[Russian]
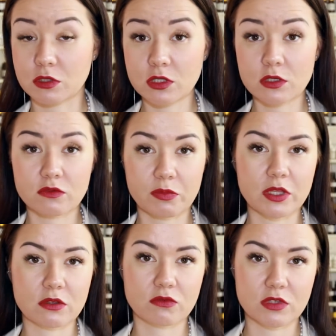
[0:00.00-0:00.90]
рынок в
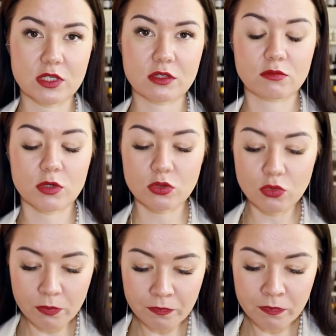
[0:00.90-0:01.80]
плане в 2020 году.